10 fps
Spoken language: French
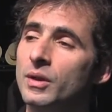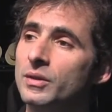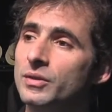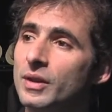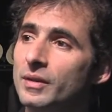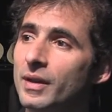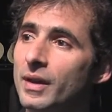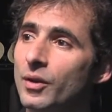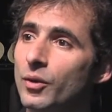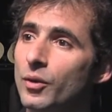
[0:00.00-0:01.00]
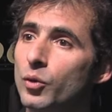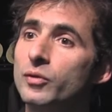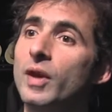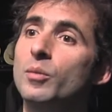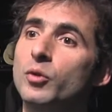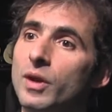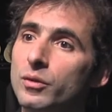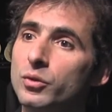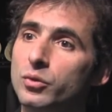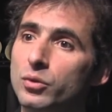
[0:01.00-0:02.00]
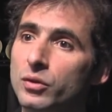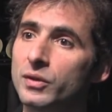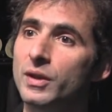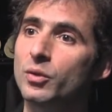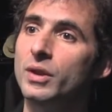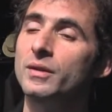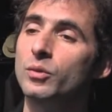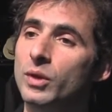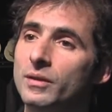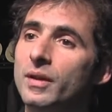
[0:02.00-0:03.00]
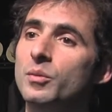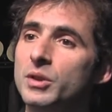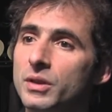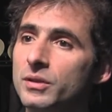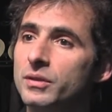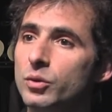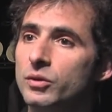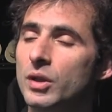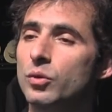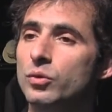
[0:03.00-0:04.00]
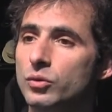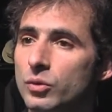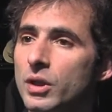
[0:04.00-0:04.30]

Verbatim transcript: C'était euh, le terme de l'aventure, c'est-à-dire qu'on l'a terminé ici au Théâtre de l'Union.